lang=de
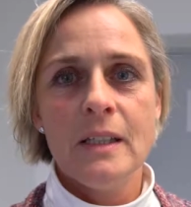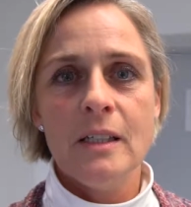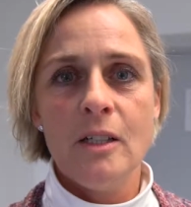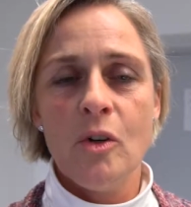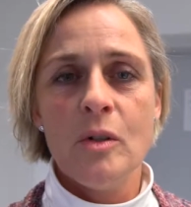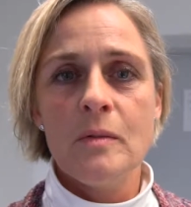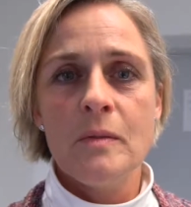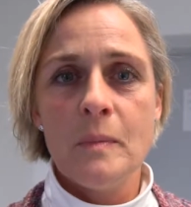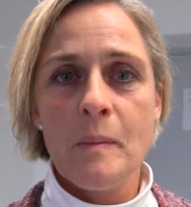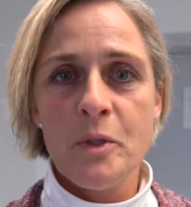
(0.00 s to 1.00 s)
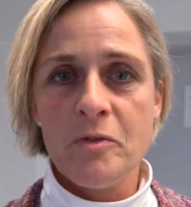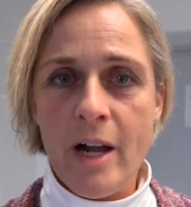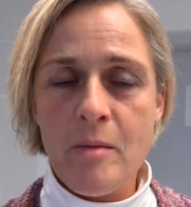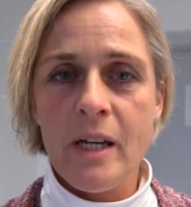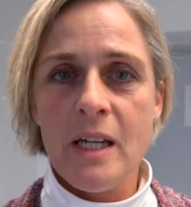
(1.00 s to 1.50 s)
Genau, man muss
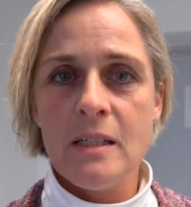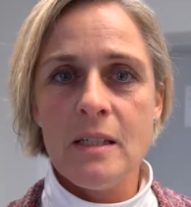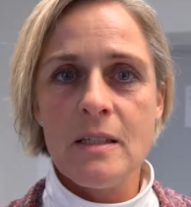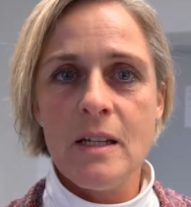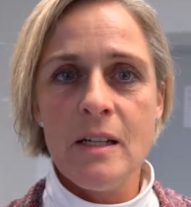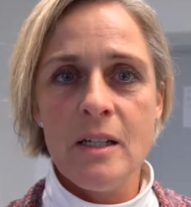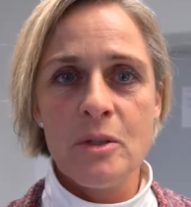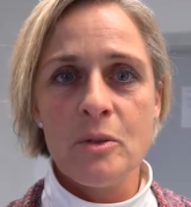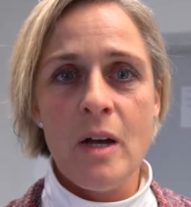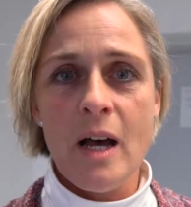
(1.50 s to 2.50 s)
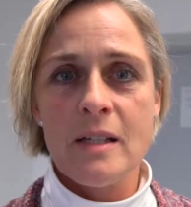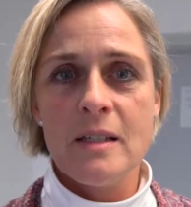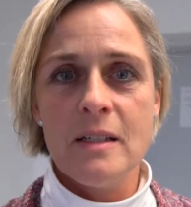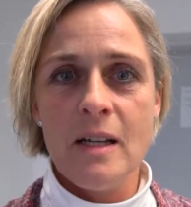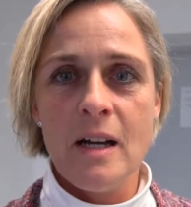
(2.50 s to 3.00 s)
wahlberechtigt sein, also
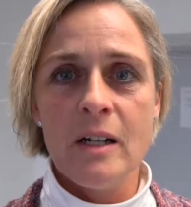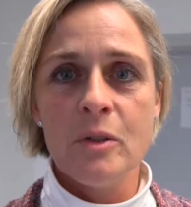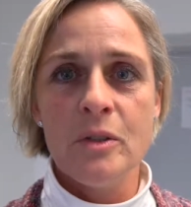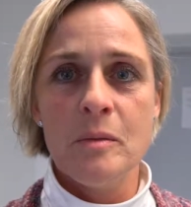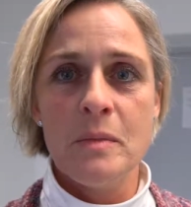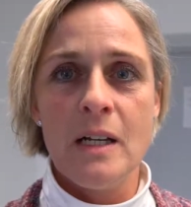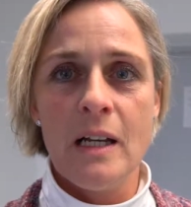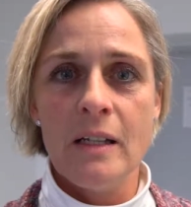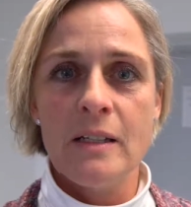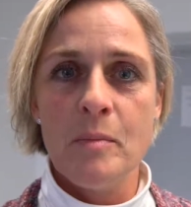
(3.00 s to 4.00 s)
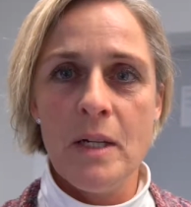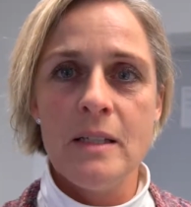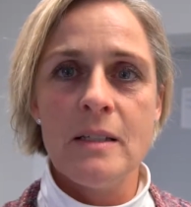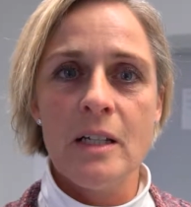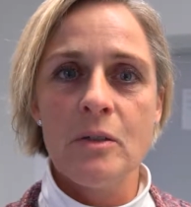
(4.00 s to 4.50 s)
18 Jahre und im Saarland
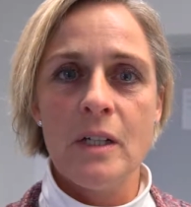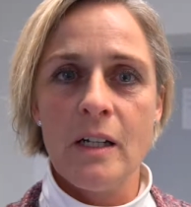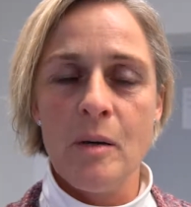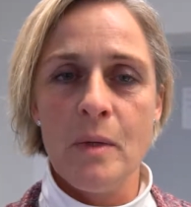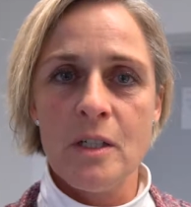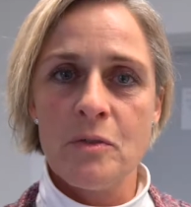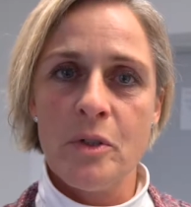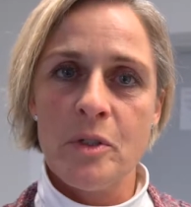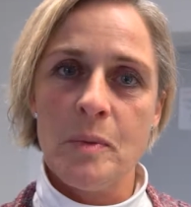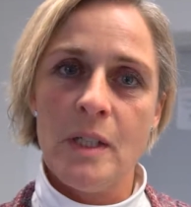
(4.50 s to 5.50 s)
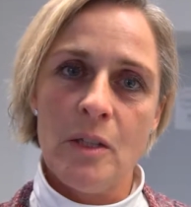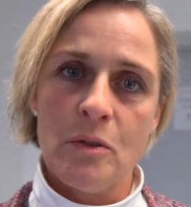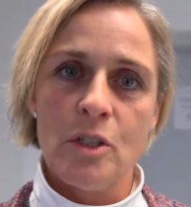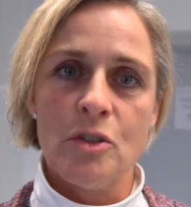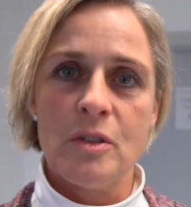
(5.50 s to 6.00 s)
gemeldet sein und dann kann man das Volksbegehren
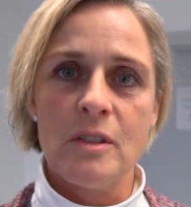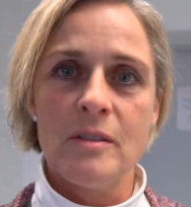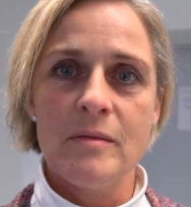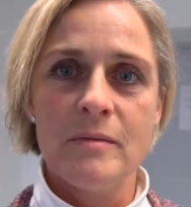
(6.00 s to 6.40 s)
unterstützen.